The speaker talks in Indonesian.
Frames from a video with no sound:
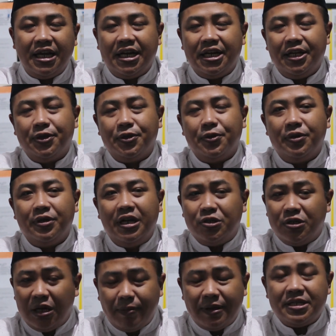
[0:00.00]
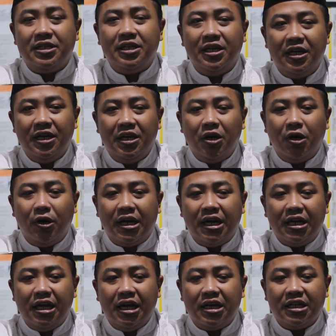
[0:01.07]
berikan itu dan sudah pasti
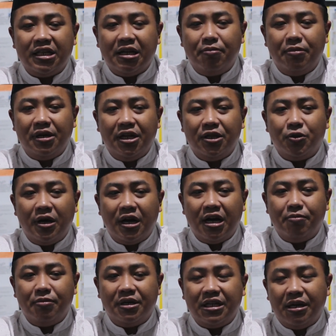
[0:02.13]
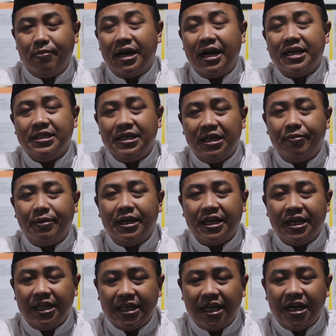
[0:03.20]
orang yang kita beri itu akan berterima kasih
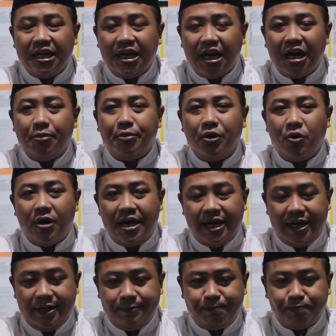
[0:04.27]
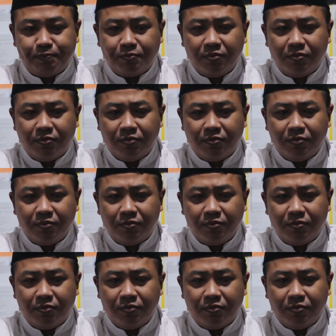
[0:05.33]
kepada kita dan akan mendoakan